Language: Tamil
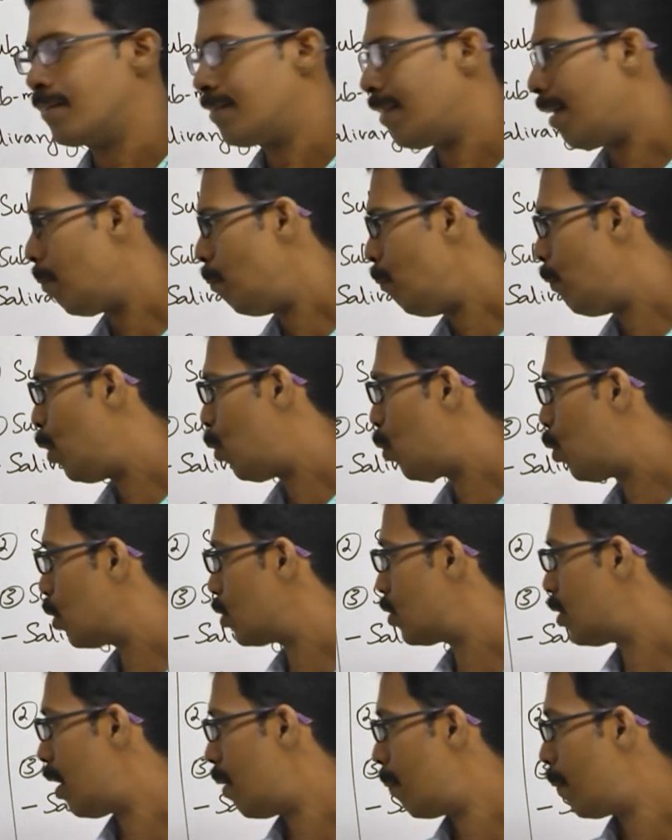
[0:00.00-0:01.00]
சப்
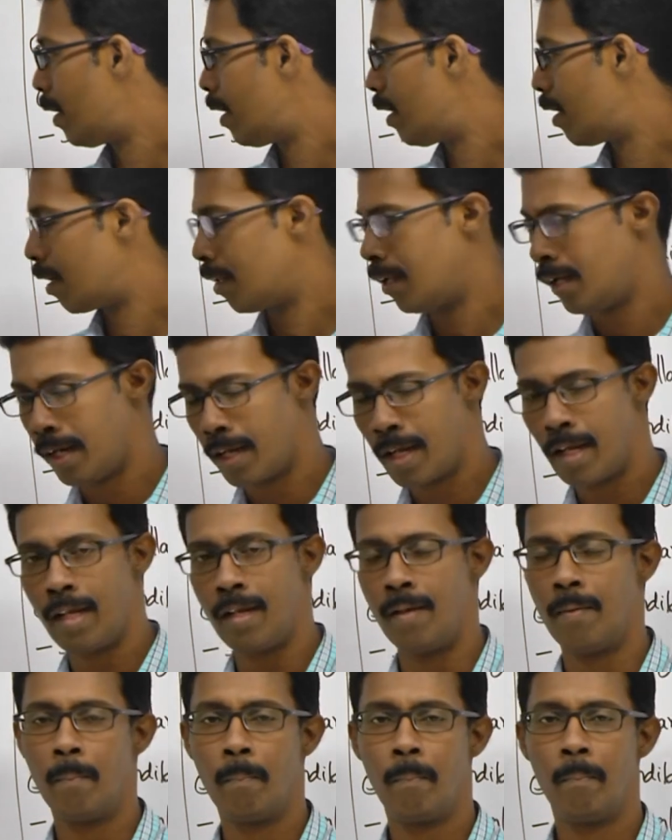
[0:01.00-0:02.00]
மியூகோசா அப்படிங்கிறது
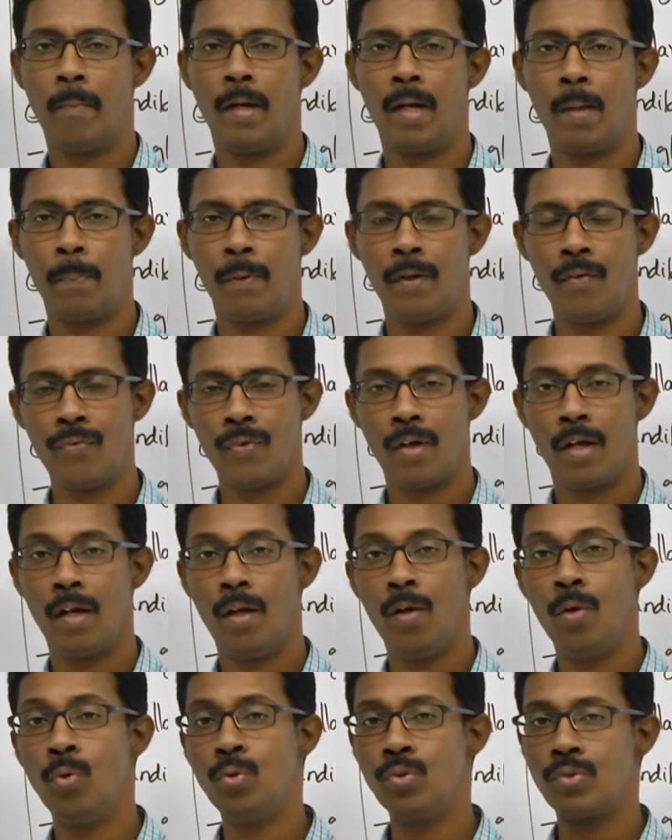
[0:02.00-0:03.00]
அகெயின் மேடப் ஆஃப்
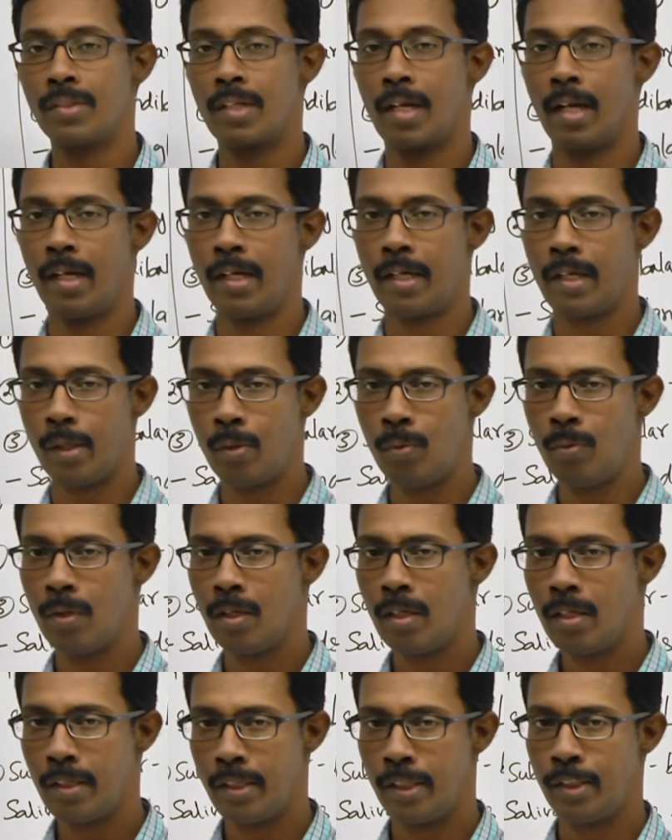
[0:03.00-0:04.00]
லூஸ் கனெக்டிவ்
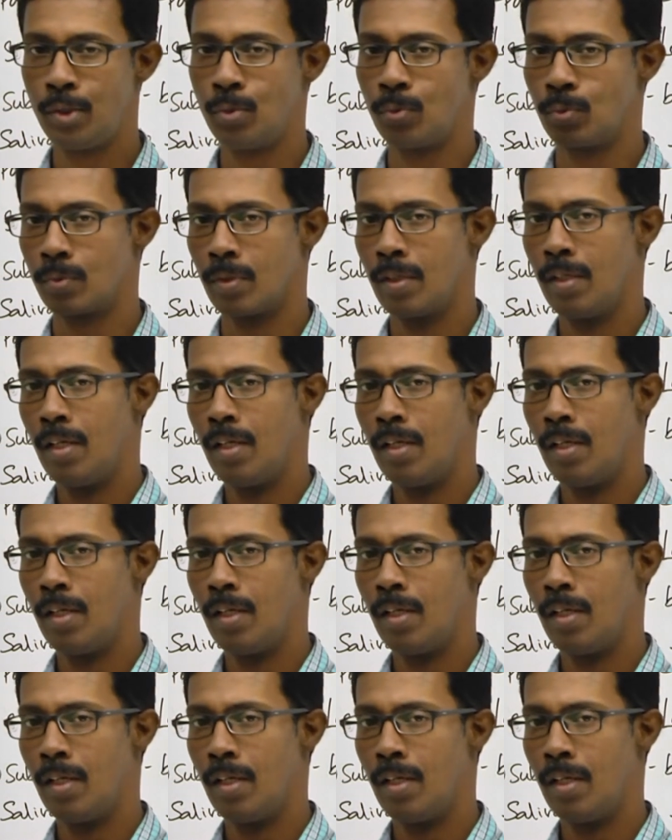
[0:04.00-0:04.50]
டிஷ்யூஸ்